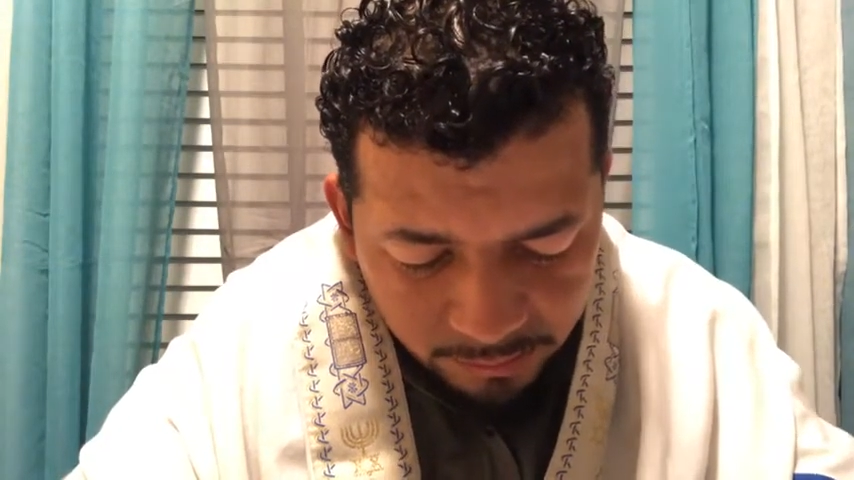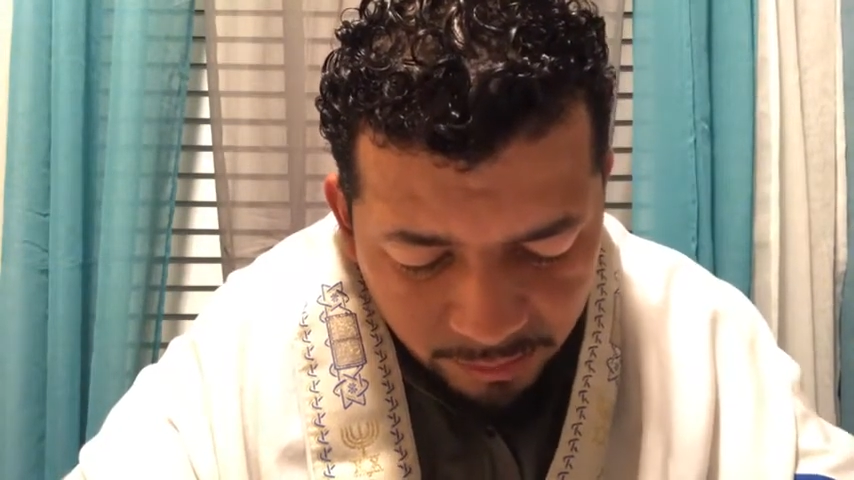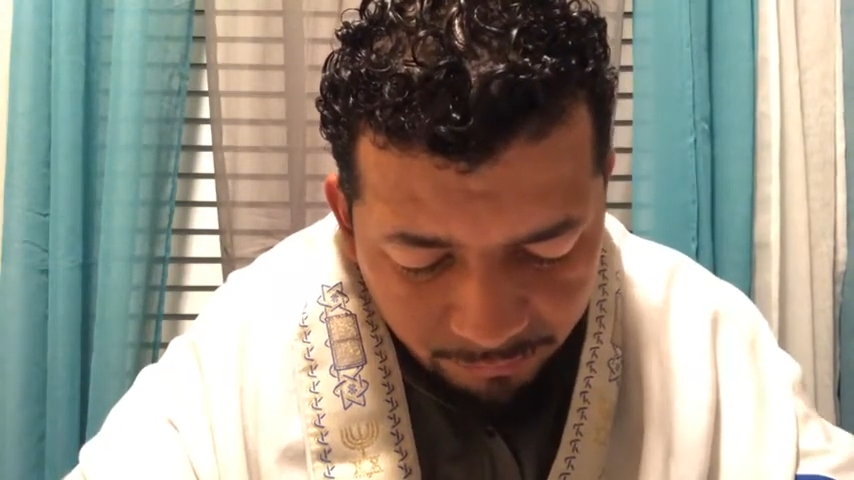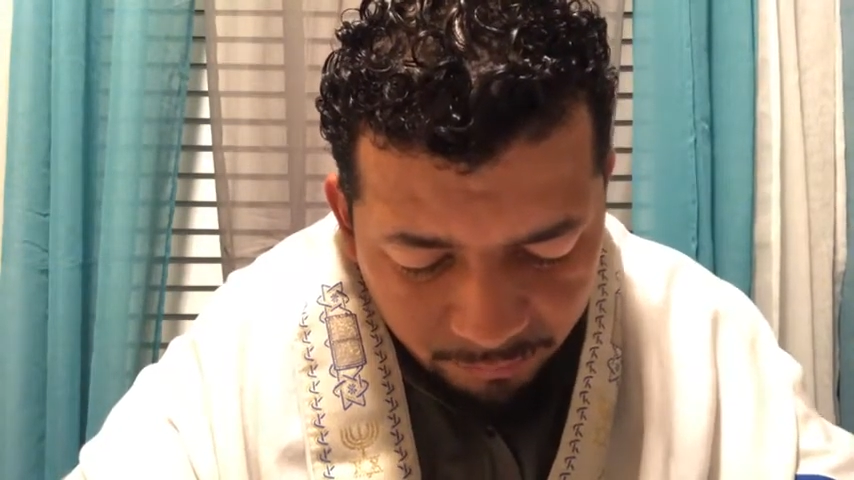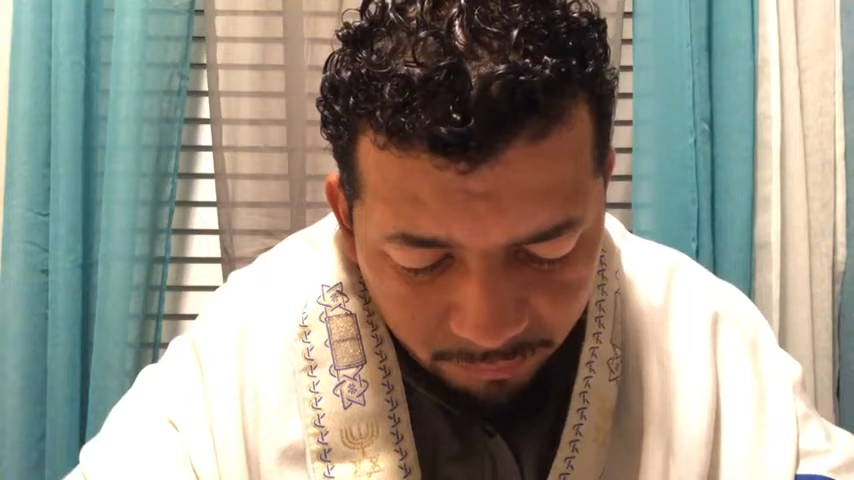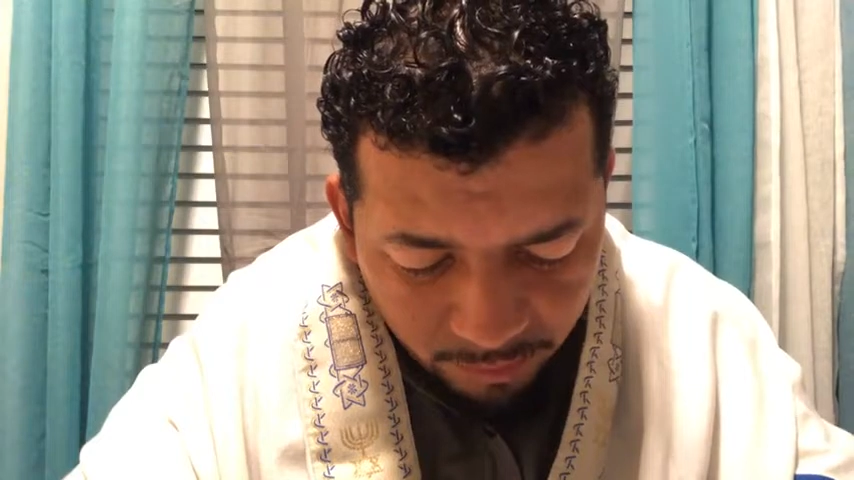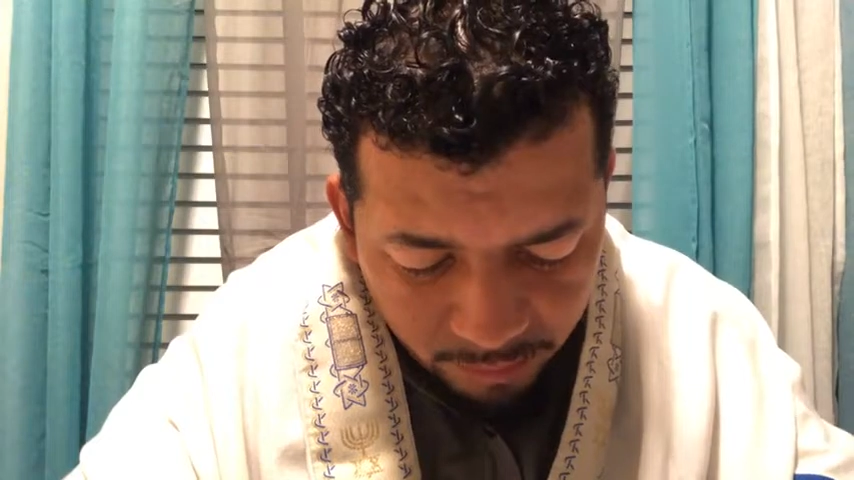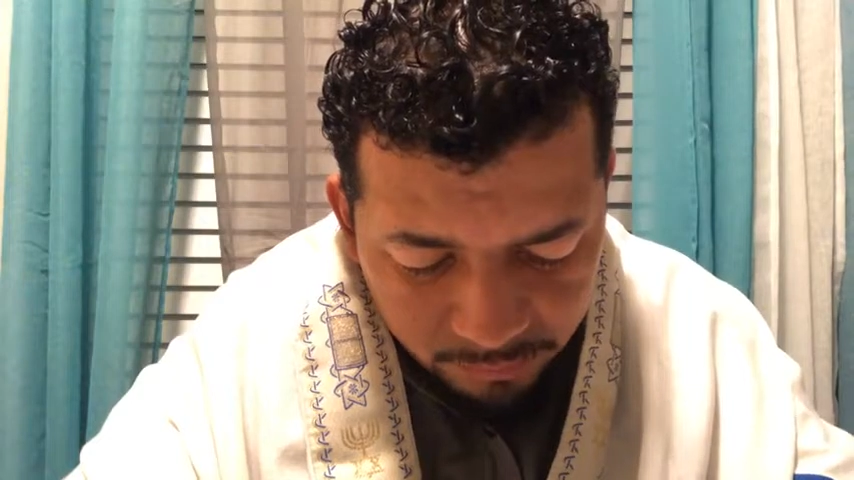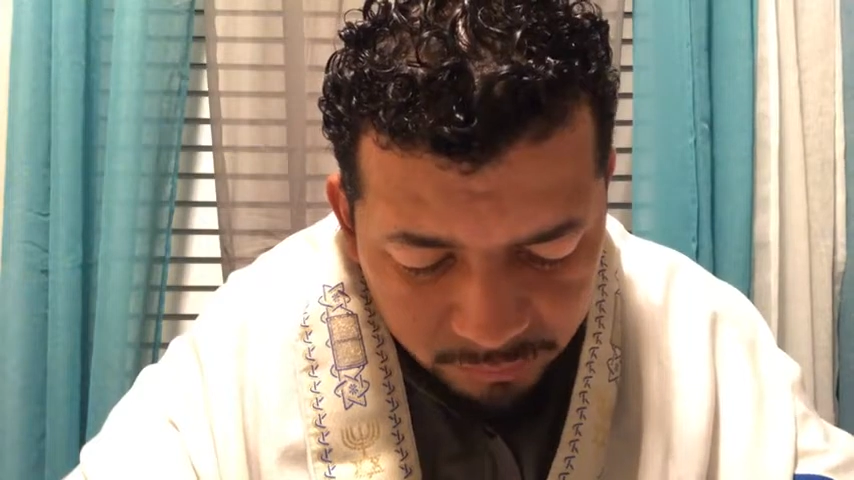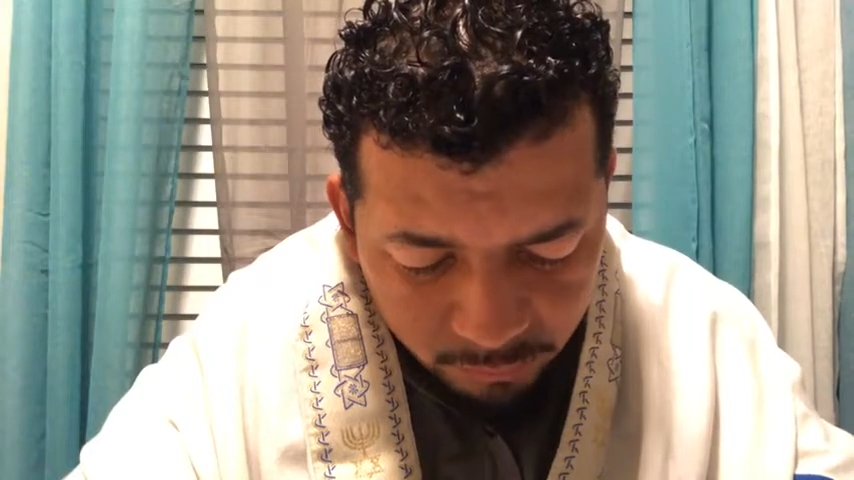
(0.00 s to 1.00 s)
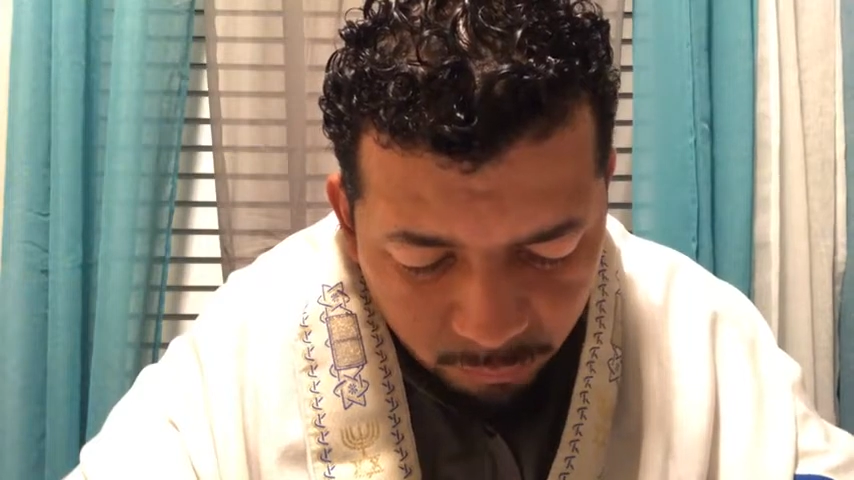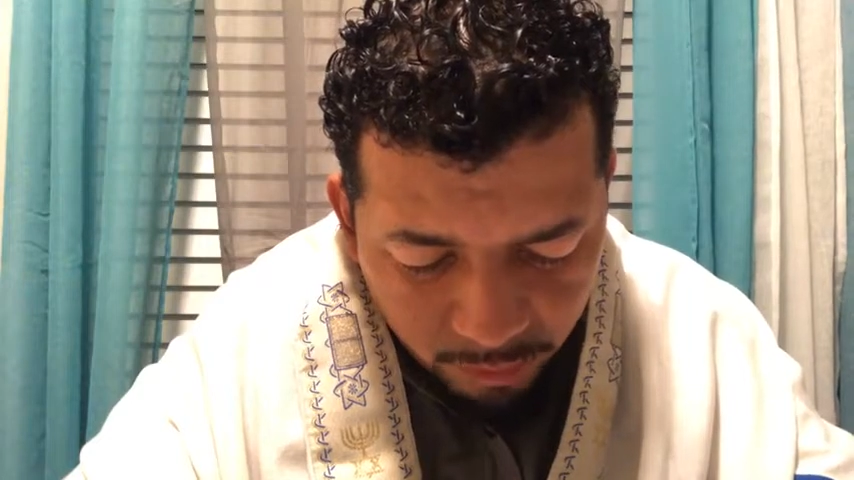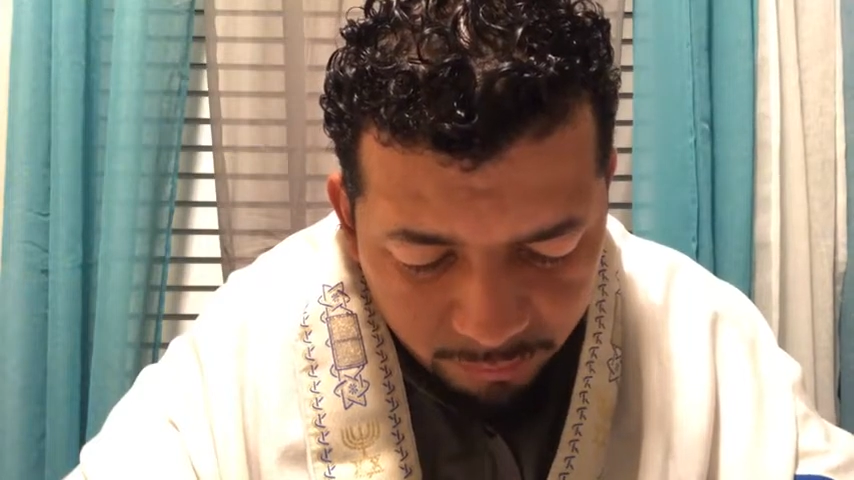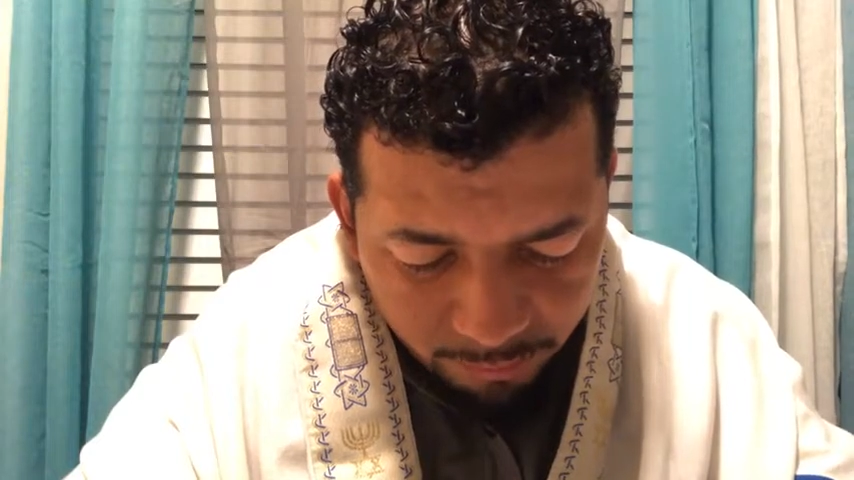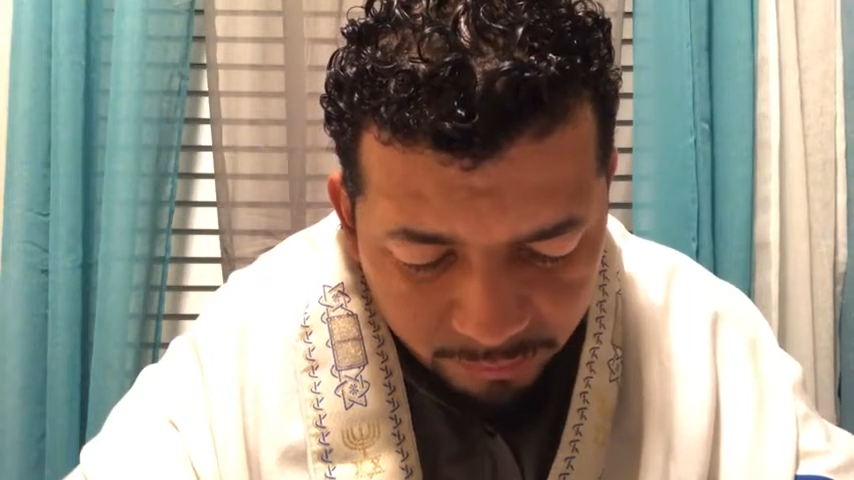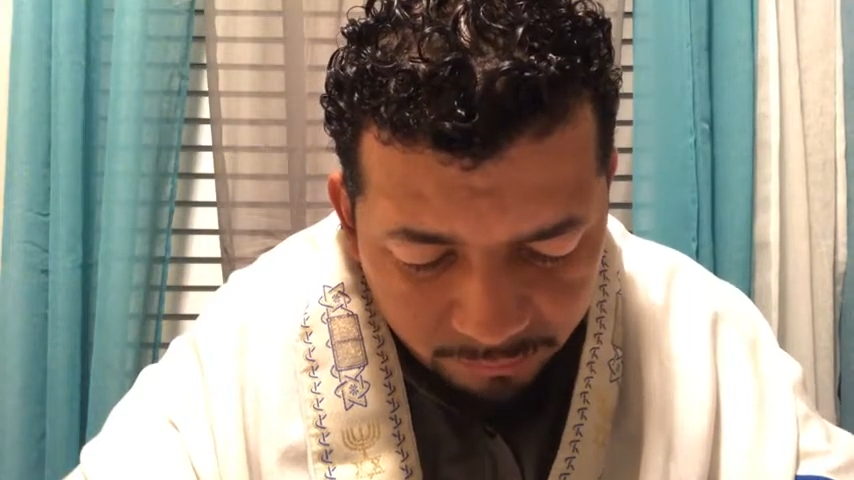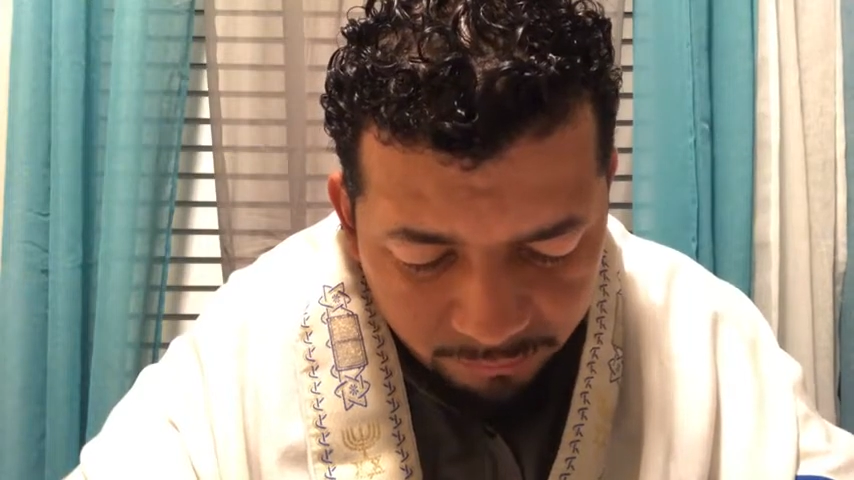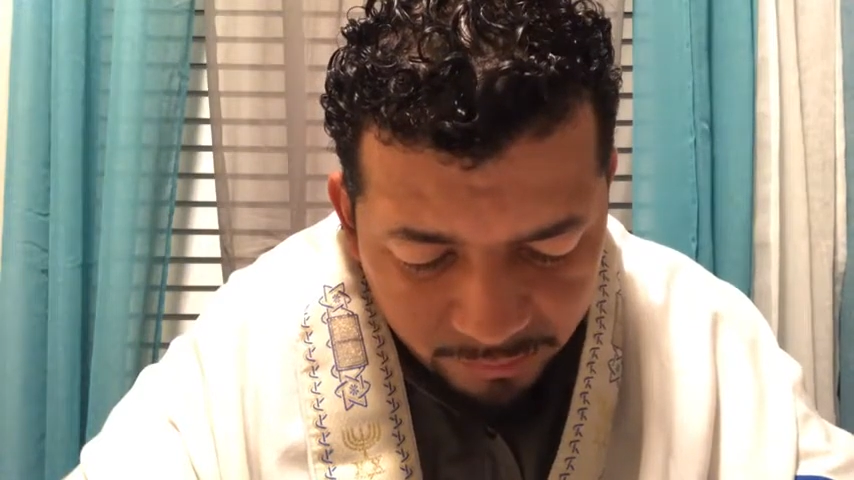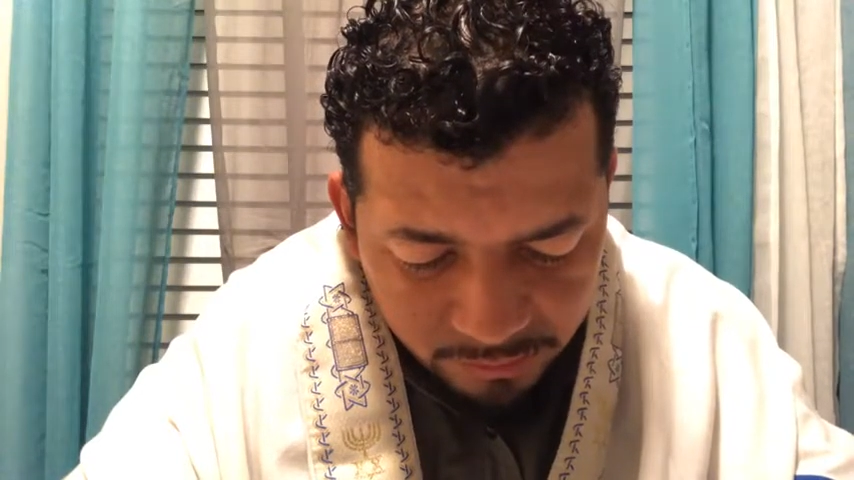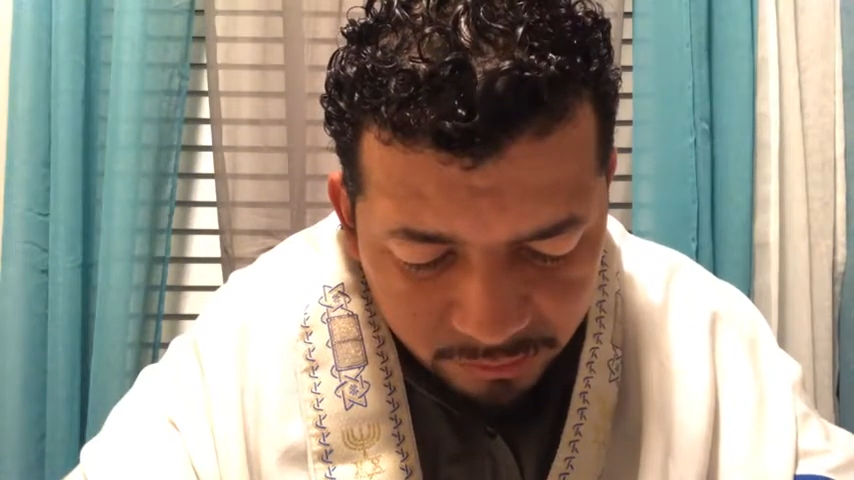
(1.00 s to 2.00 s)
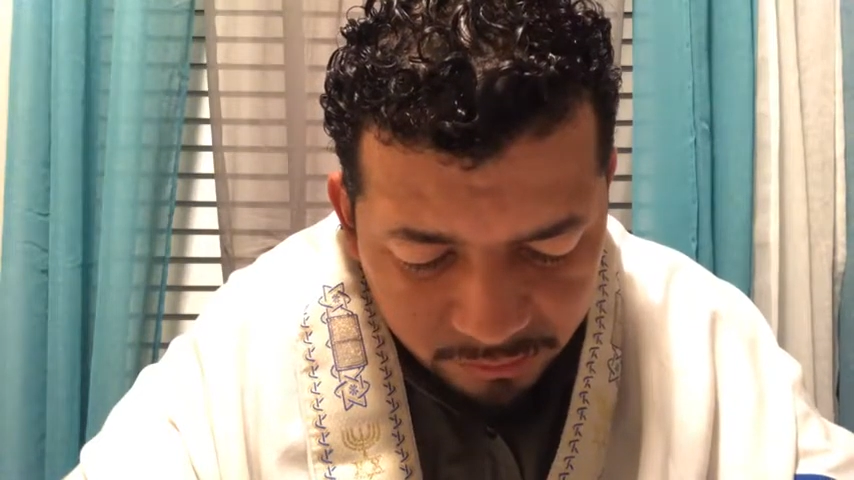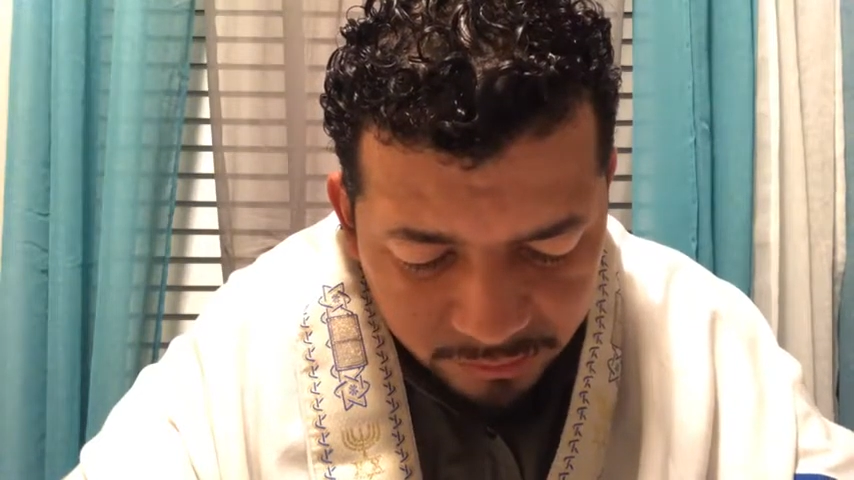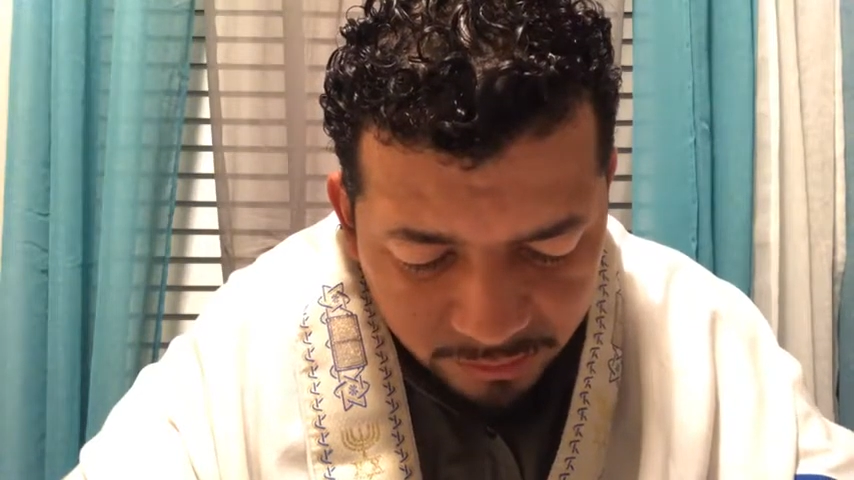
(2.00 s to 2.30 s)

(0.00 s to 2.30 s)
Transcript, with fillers: y ha formado en su cuerpo orificios